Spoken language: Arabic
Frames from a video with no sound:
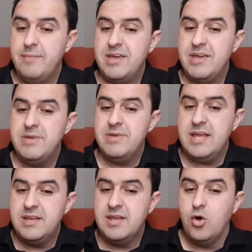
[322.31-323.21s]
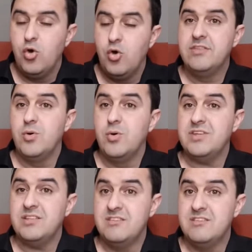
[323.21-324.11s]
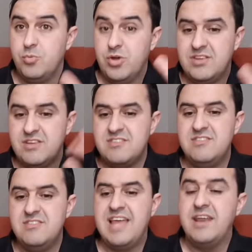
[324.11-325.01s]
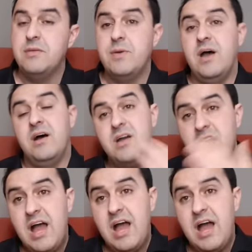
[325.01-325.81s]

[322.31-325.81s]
ما يمي لان هولندا وتخطيس الوطاس الداربه على